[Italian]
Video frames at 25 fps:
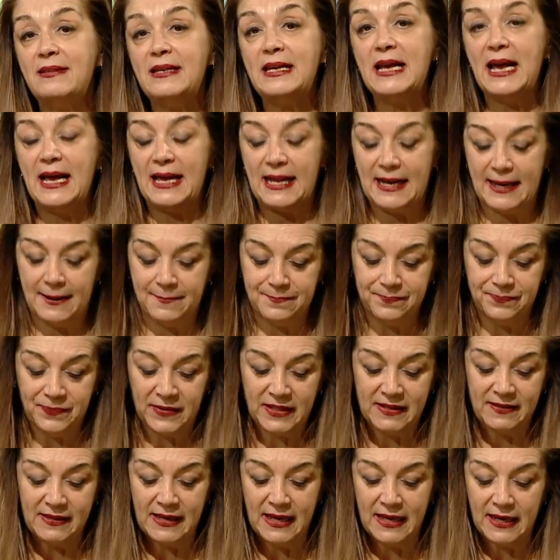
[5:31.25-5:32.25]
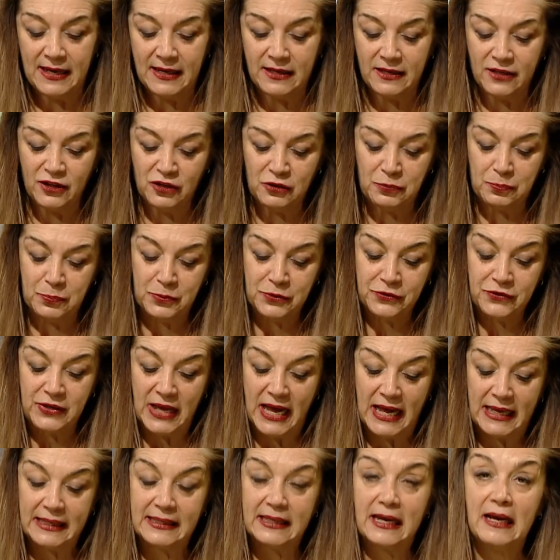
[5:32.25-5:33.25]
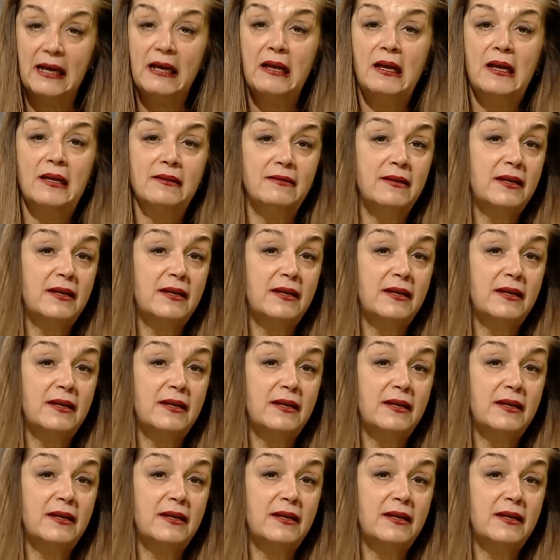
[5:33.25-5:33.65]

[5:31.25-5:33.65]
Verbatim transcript: si era, si era, risposata.